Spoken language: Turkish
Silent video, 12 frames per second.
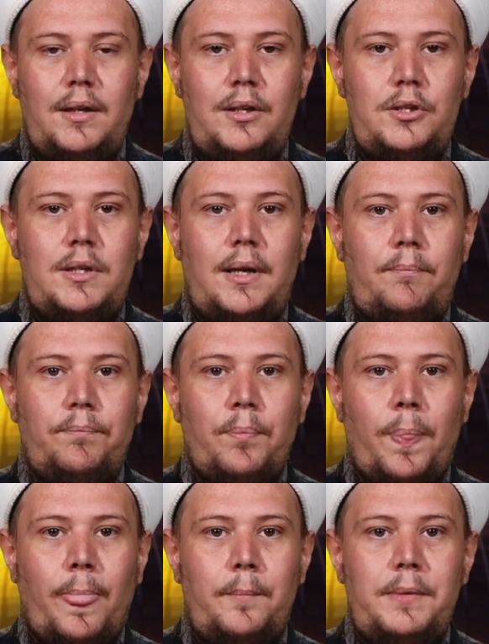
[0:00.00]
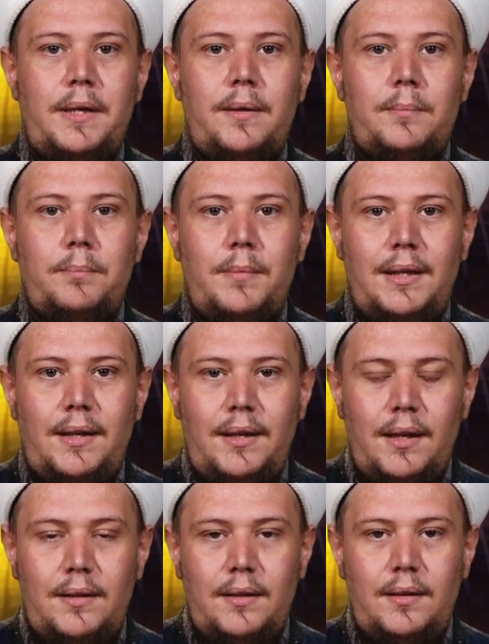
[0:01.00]
İşte bir
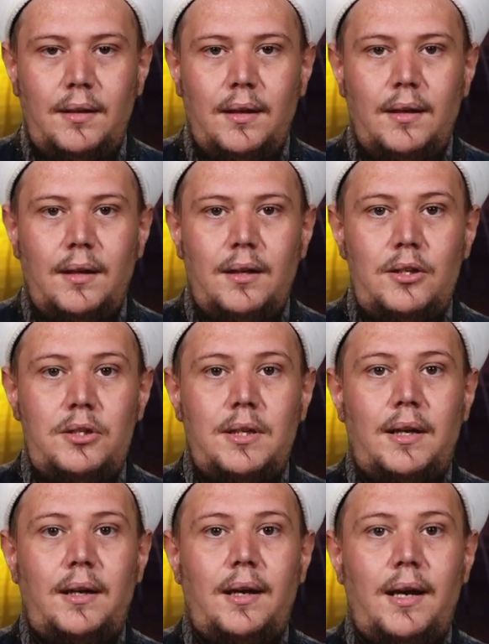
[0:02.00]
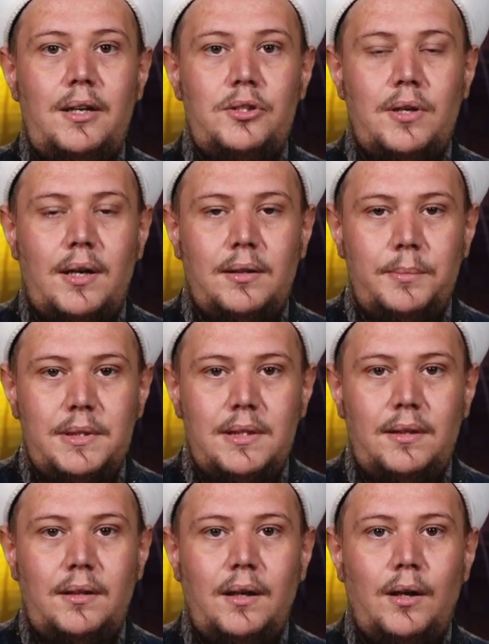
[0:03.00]
medeniyetin, işte
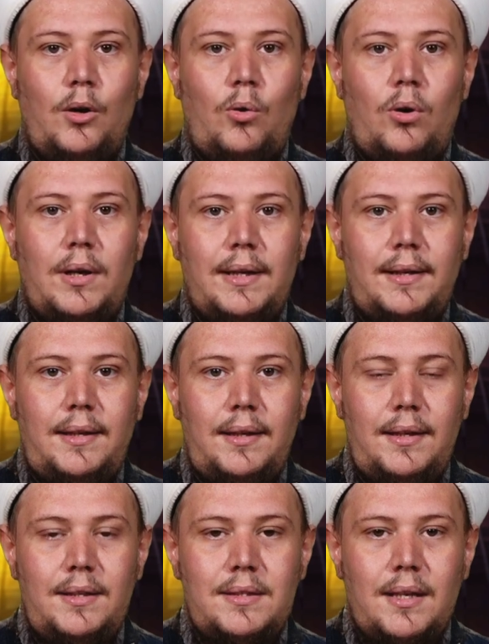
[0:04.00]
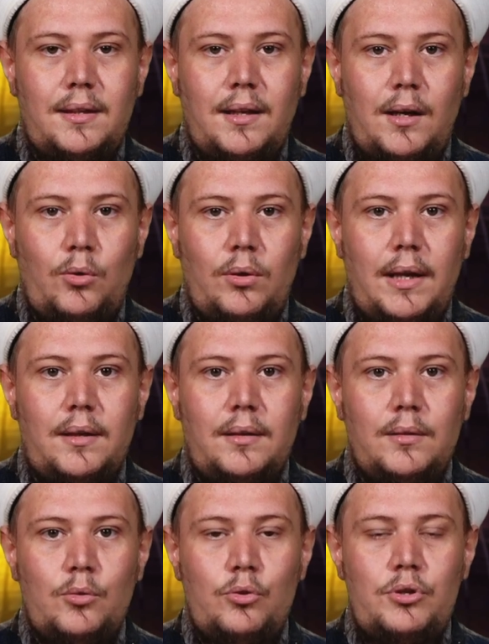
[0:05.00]
ecdadımızın oradaki insanlara olan
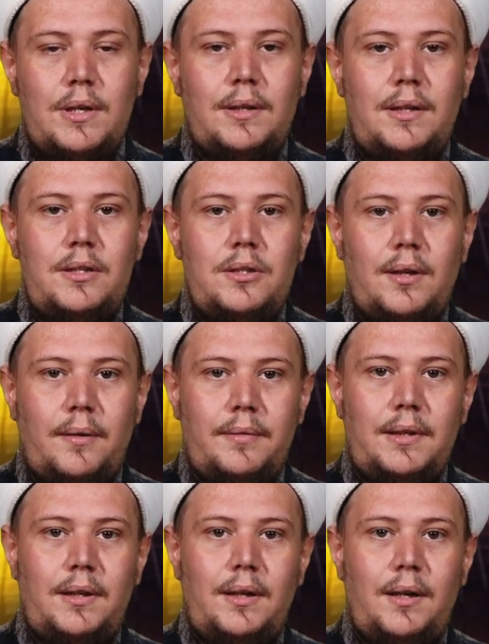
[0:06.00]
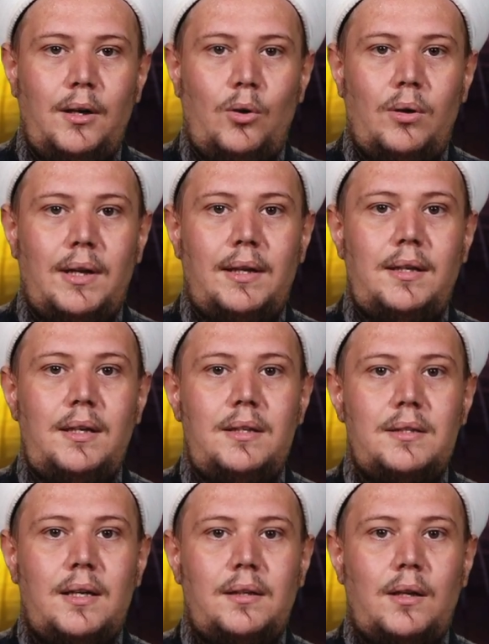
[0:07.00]
kucaklayıcı tavrı, oradaki
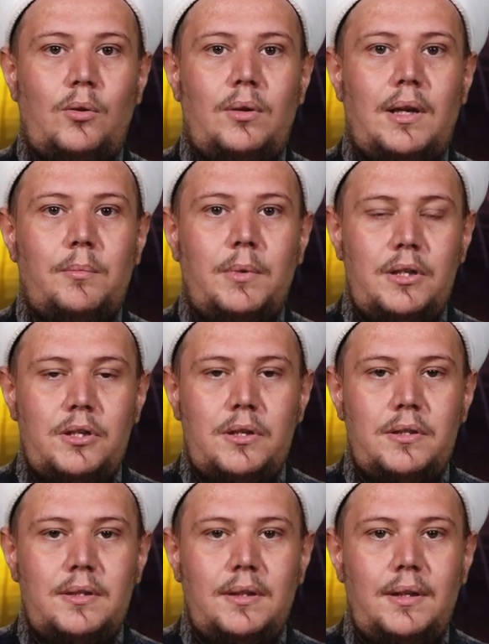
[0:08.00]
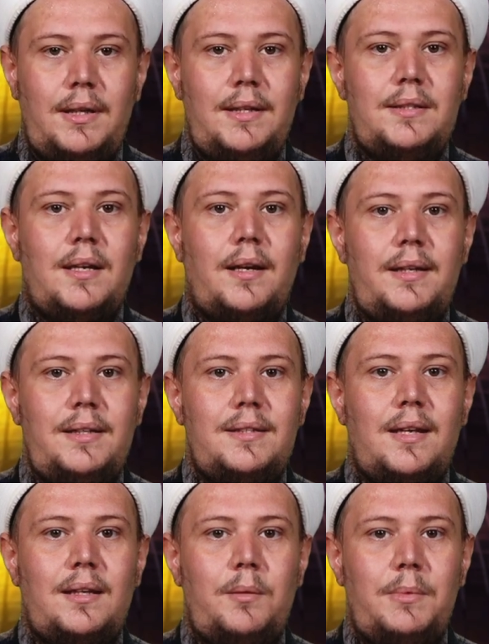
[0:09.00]
insanlara olan bakış açısı insana
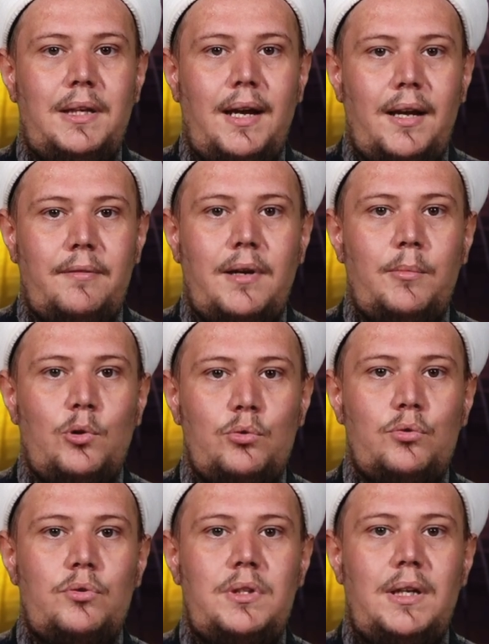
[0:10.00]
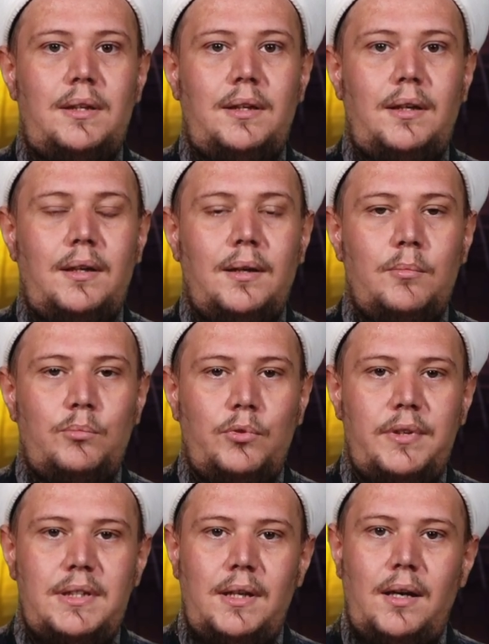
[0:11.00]
insan gibi değer verme hususiyeti
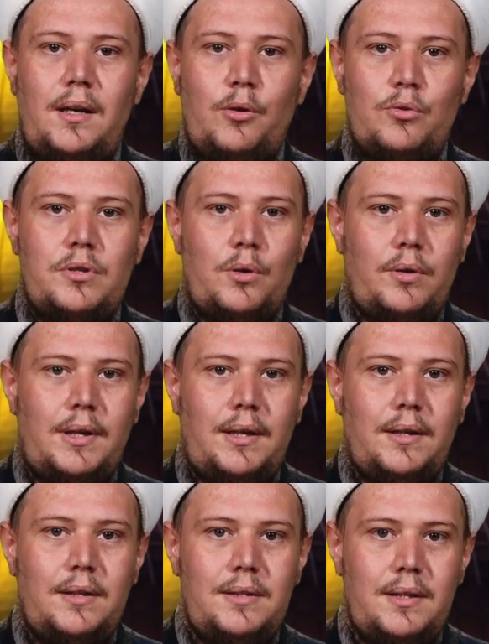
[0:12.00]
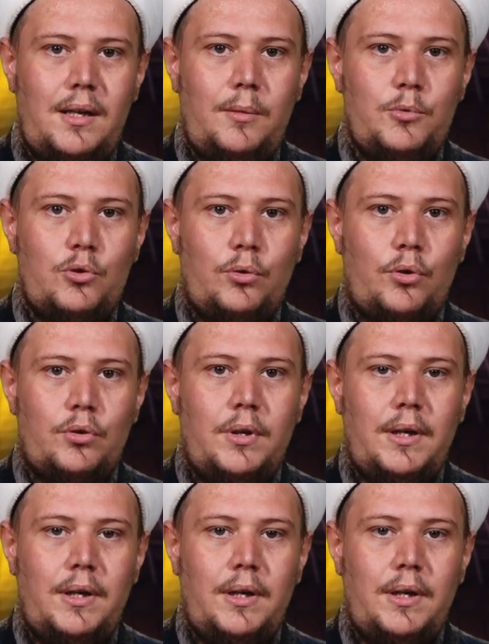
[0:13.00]
bu vesileyle gözler önüne serilmiş oluyor.